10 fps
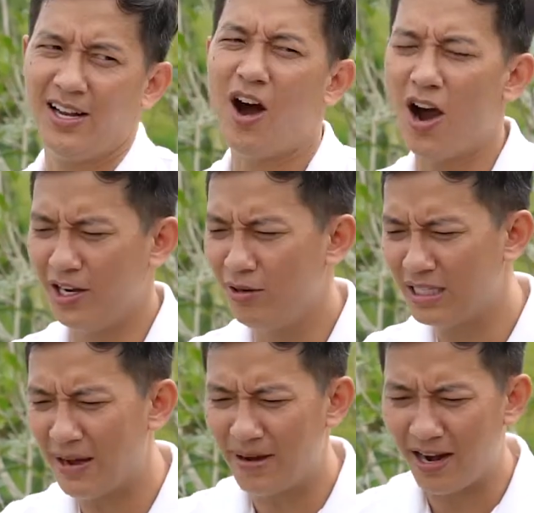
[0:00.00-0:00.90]
lòi
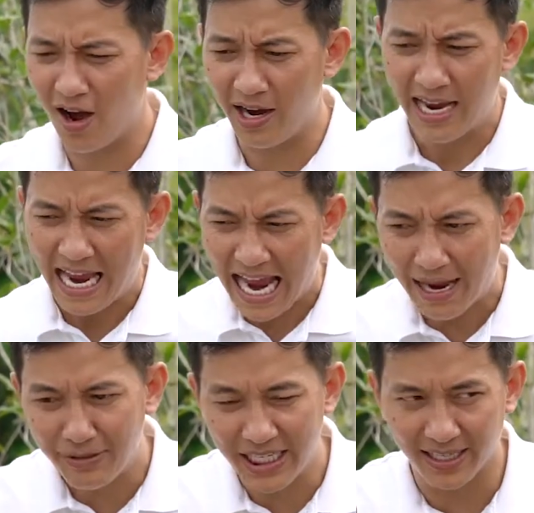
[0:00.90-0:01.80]
đâu ra mà lòi
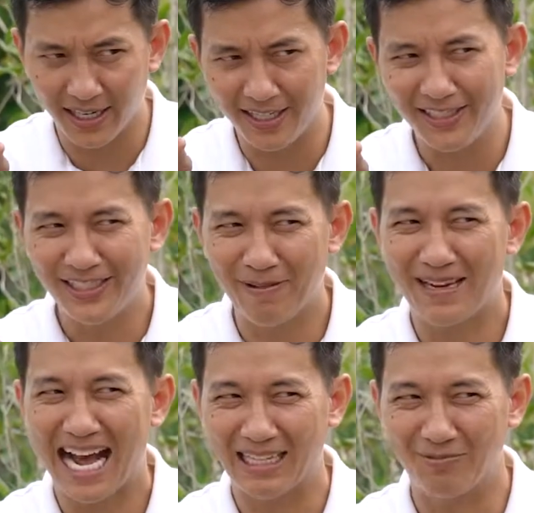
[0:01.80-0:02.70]
em chỉ ờ, thập
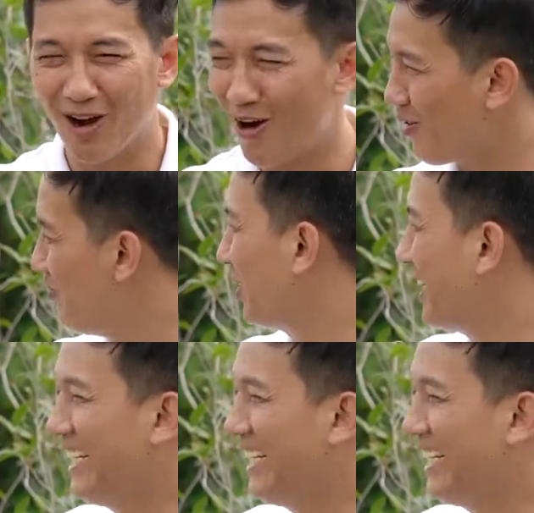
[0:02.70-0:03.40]
thà thập thò có một